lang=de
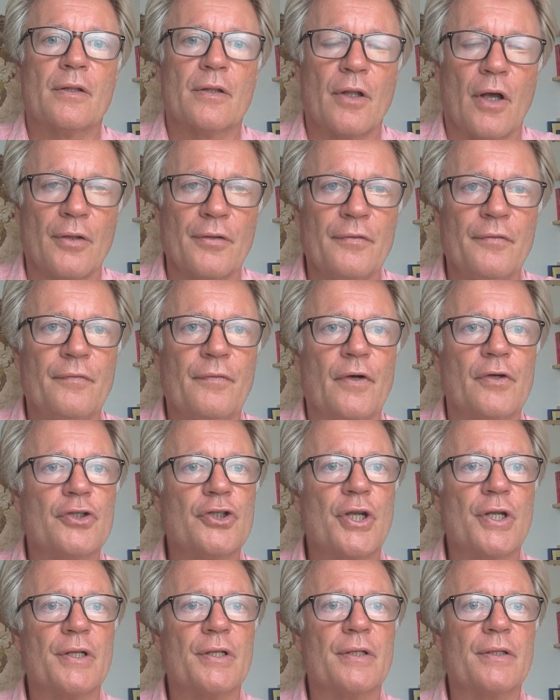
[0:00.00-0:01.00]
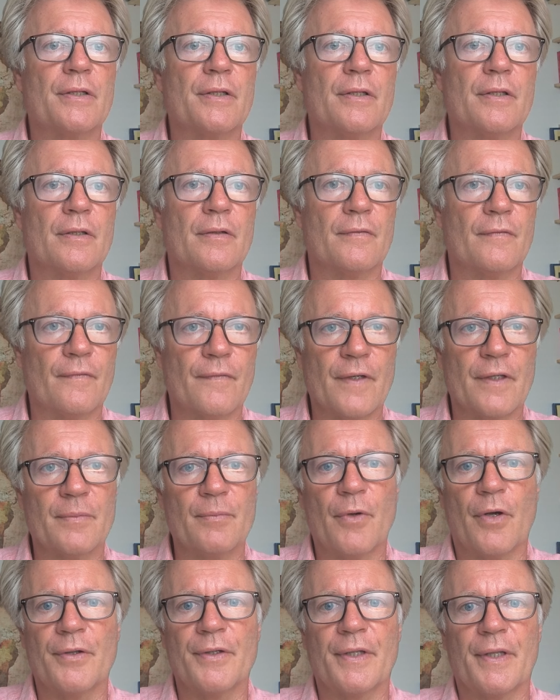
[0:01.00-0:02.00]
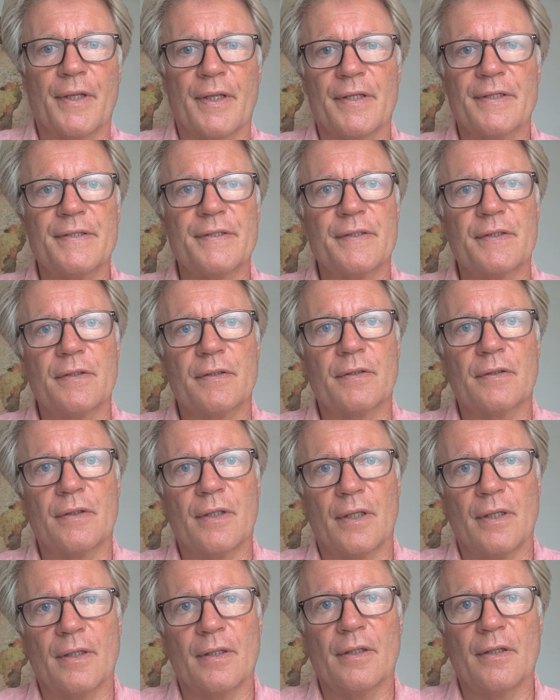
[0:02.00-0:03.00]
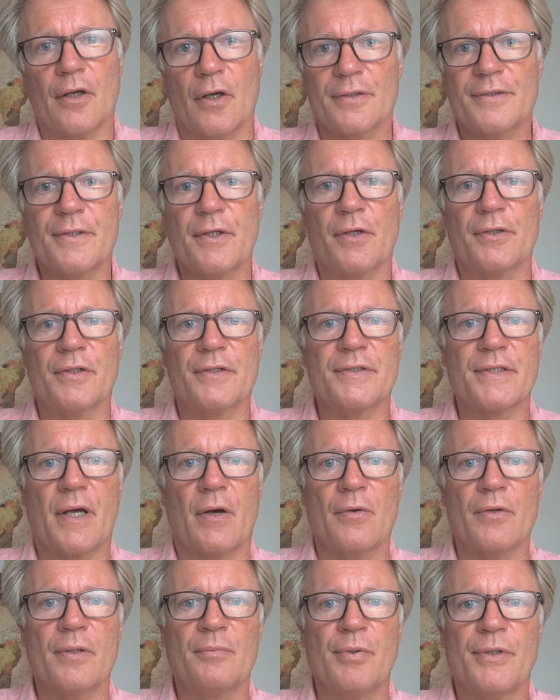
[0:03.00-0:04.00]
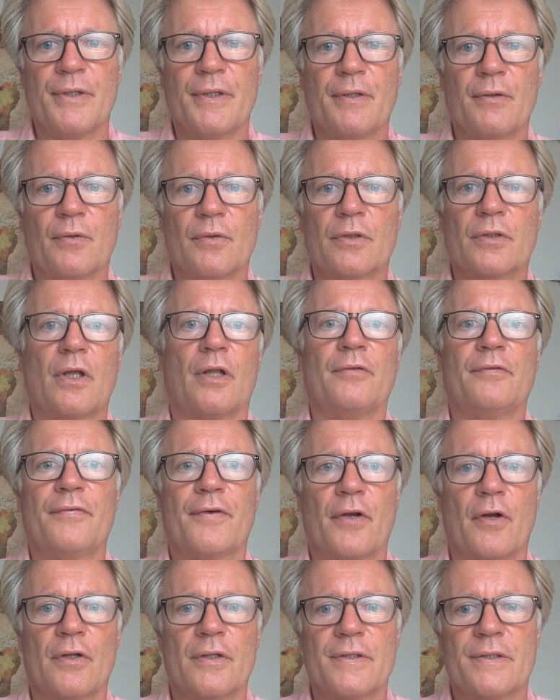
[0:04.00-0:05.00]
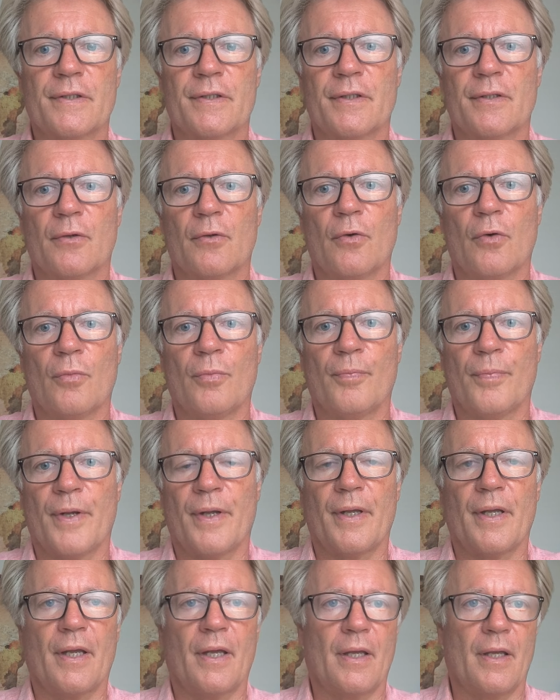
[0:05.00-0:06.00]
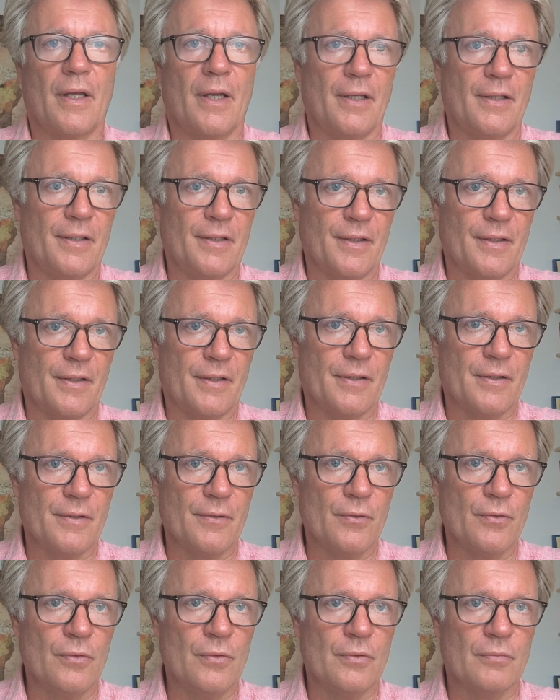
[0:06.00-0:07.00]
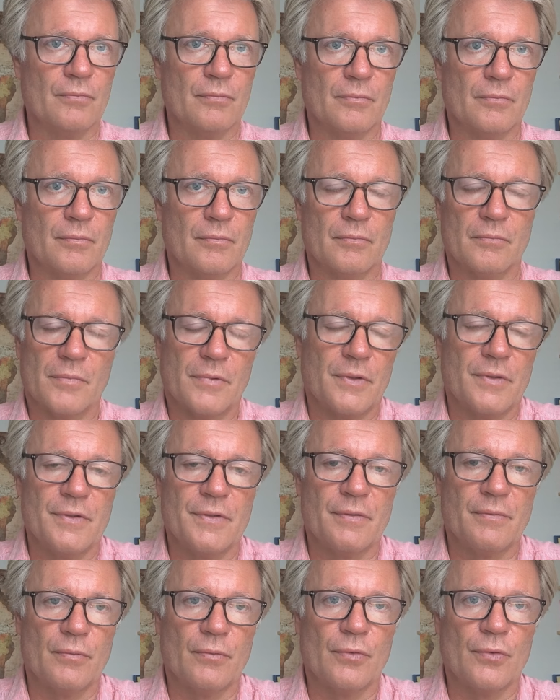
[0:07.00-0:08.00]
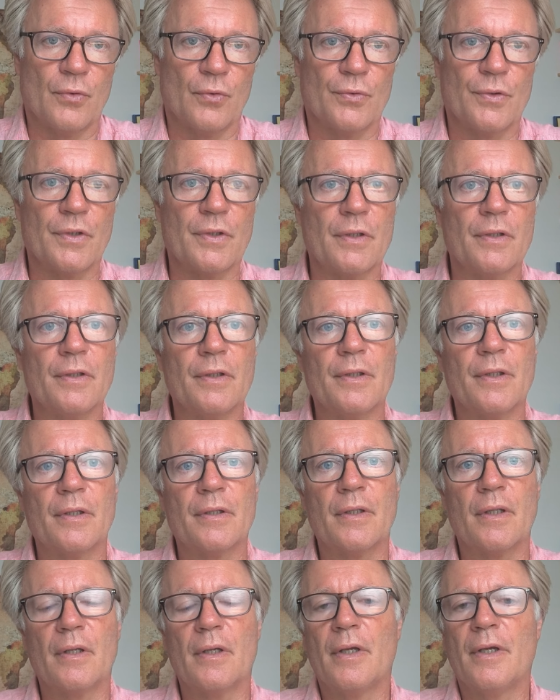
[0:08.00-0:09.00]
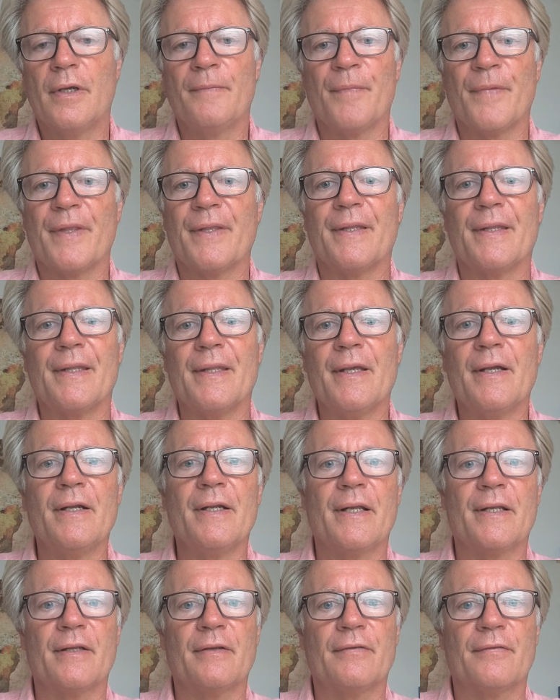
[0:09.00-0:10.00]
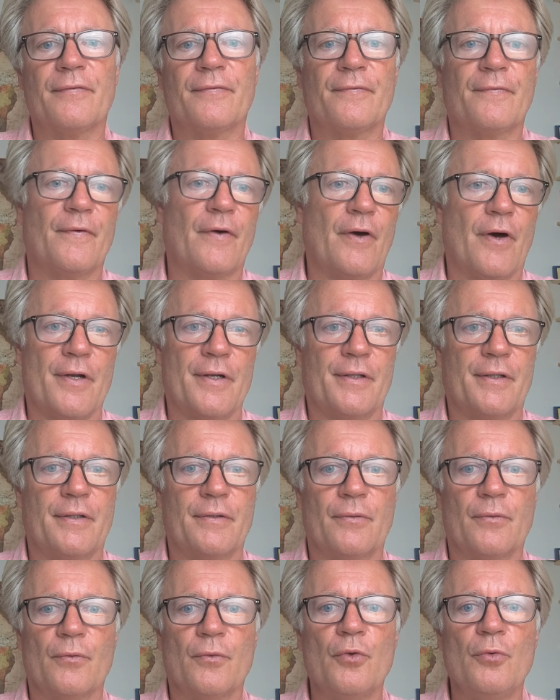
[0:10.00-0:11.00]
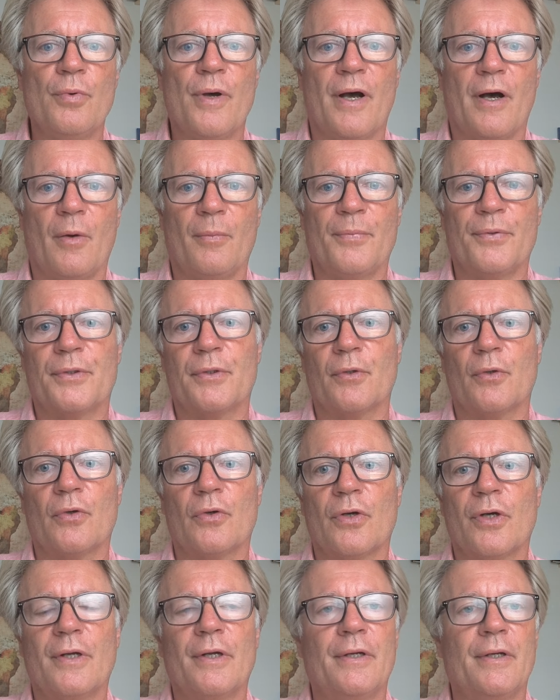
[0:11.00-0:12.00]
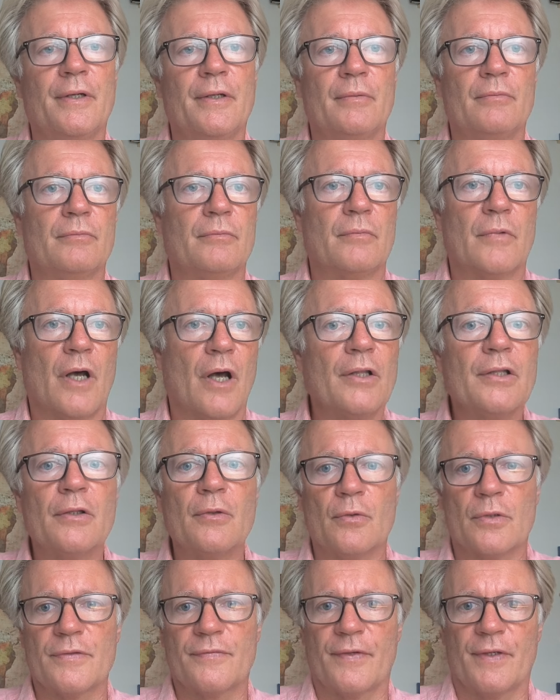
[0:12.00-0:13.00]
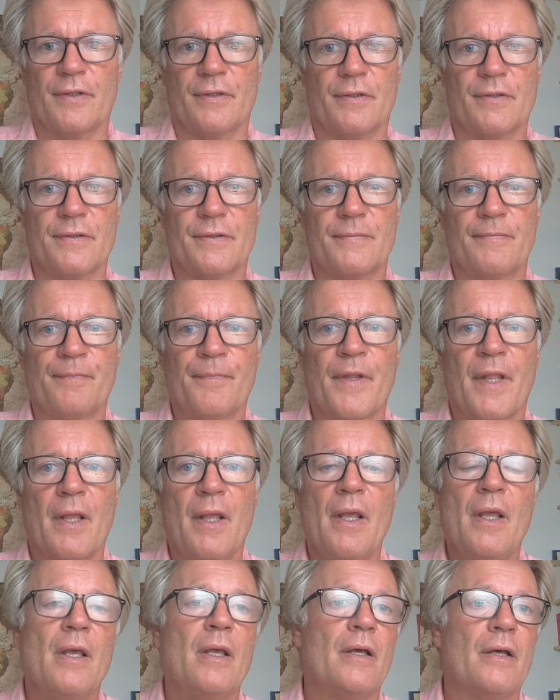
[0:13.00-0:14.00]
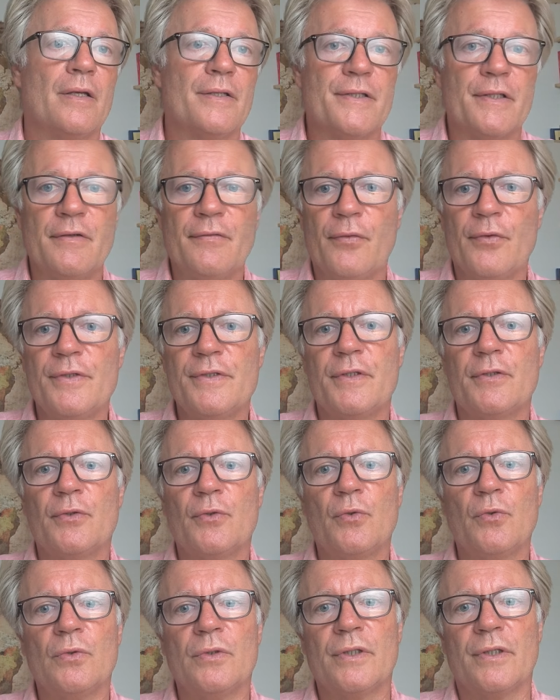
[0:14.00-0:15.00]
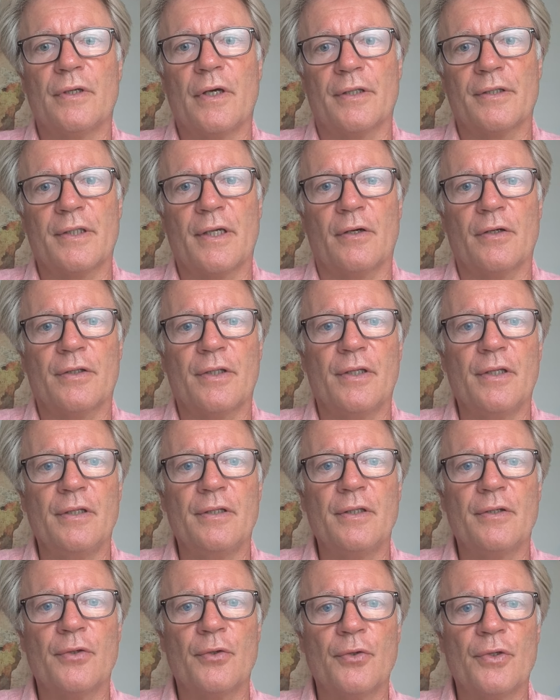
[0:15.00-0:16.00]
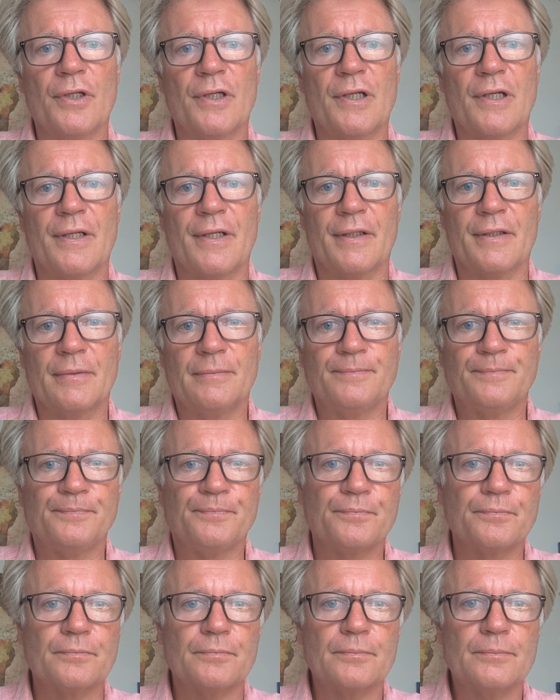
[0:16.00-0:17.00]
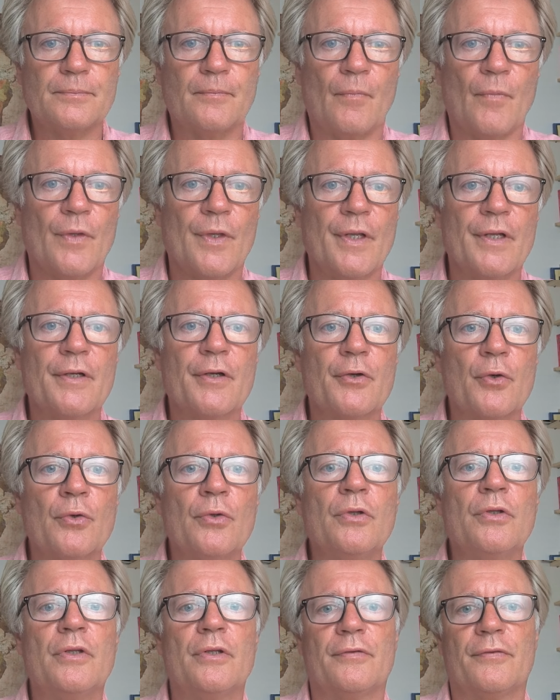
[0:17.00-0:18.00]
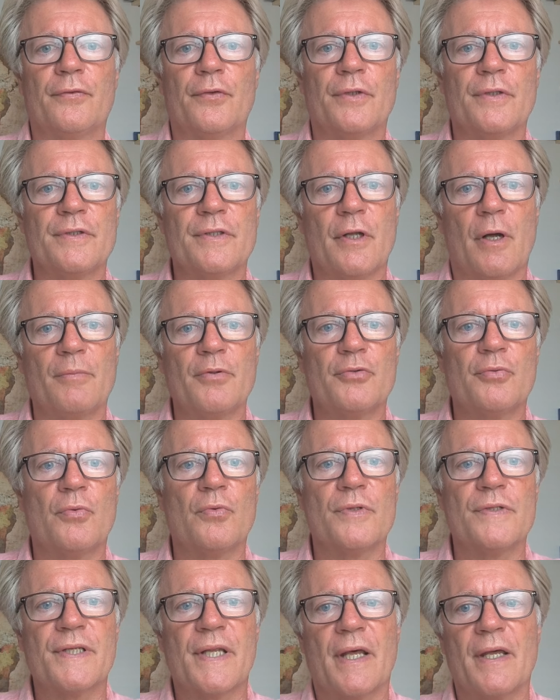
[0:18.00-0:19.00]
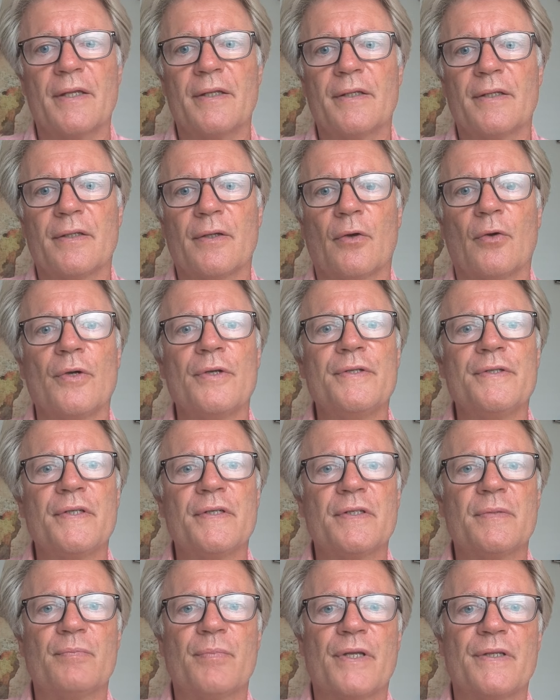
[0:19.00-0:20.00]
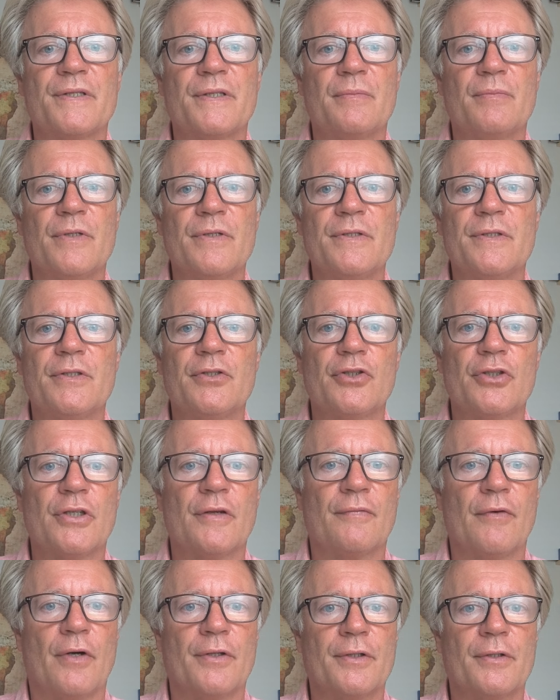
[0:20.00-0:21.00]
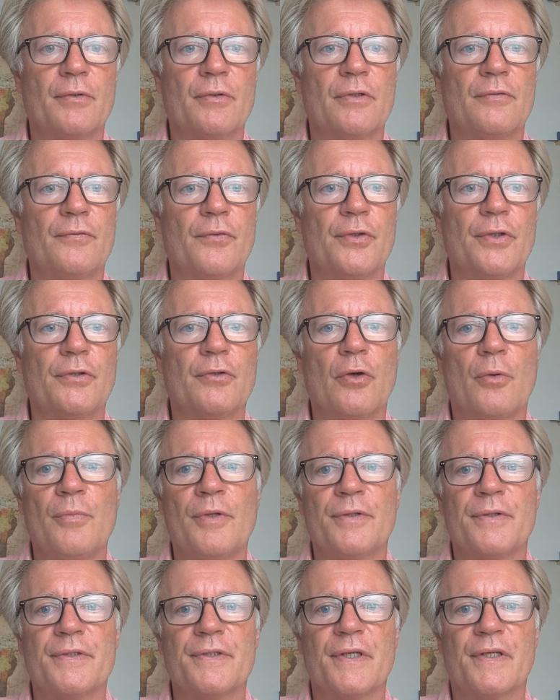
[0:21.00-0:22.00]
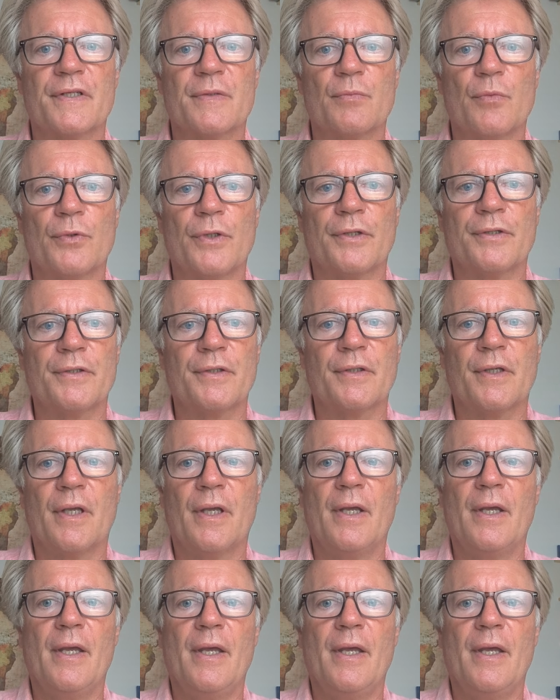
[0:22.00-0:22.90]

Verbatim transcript: Dann wahrscheinlich wird man erst den Tatsachen ins Auge blicken und dann fragt sich, ob eine Regierung, und diese wohl ohnehin nicht, in irgendeiner Art überhaupt noch handlungsfähig ist. Das IFO-Institut hat auch die Hintergründe erklärt, der Grund für diesen Abschwung seien die äußerst pessimistischen Erwartungen für die kommenden sechs Monate.